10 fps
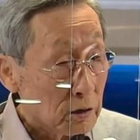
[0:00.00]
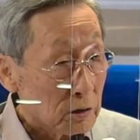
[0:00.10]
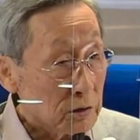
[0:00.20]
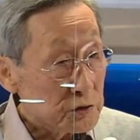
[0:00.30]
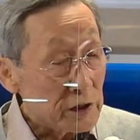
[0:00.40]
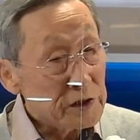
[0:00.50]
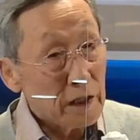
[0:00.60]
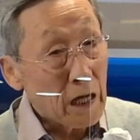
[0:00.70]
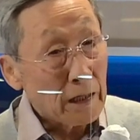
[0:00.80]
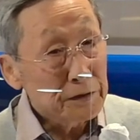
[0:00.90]
그
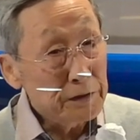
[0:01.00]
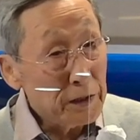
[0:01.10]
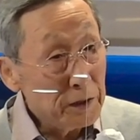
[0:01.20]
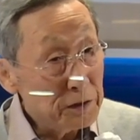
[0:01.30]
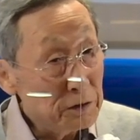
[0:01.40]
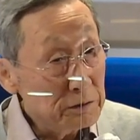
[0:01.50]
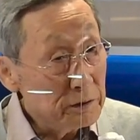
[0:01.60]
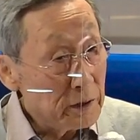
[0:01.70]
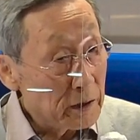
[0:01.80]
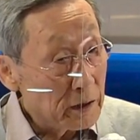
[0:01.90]
재생 안
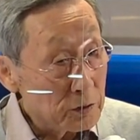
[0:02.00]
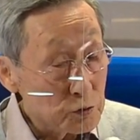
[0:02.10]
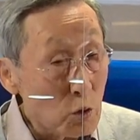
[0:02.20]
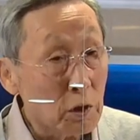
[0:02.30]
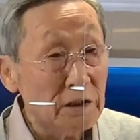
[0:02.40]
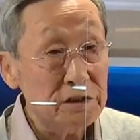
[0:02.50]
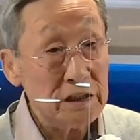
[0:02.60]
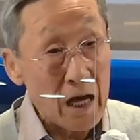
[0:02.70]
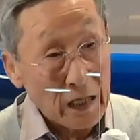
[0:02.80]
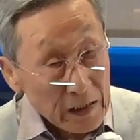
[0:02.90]
되는데
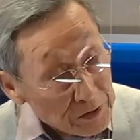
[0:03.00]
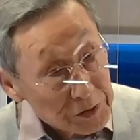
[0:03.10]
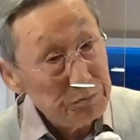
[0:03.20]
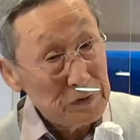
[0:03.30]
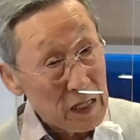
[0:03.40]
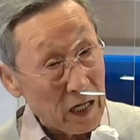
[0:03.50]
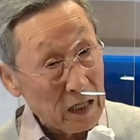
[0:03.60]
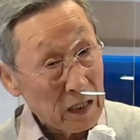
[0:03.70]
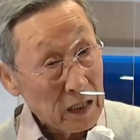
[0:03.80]
속하지 않았습니다.